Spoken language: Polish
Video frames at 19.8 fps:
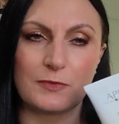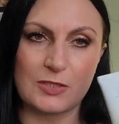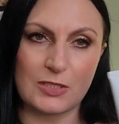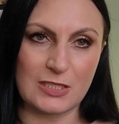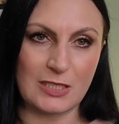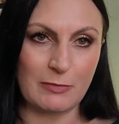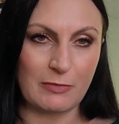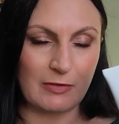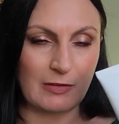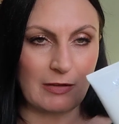
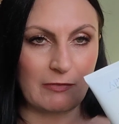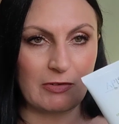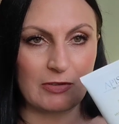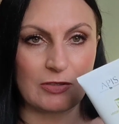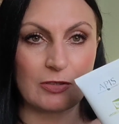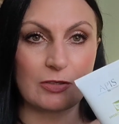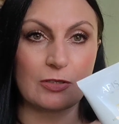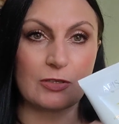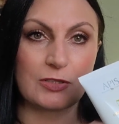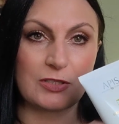czasami
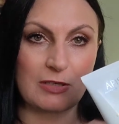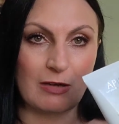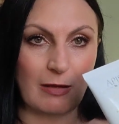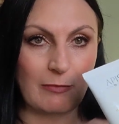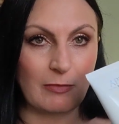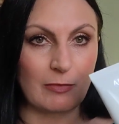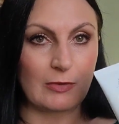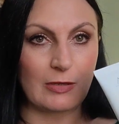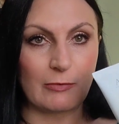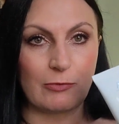nawet
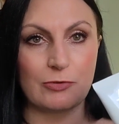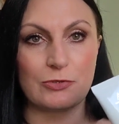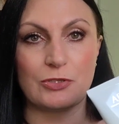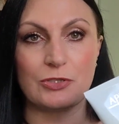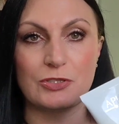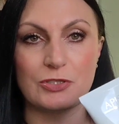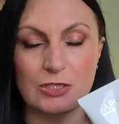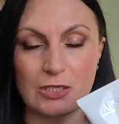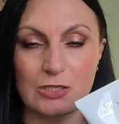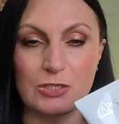chciałam ją
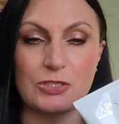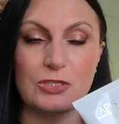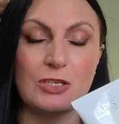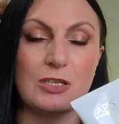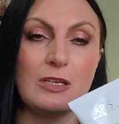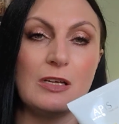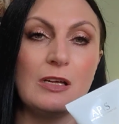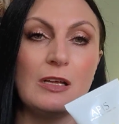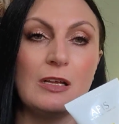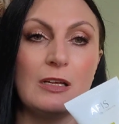nałożyć
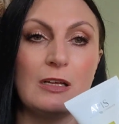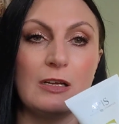częściej,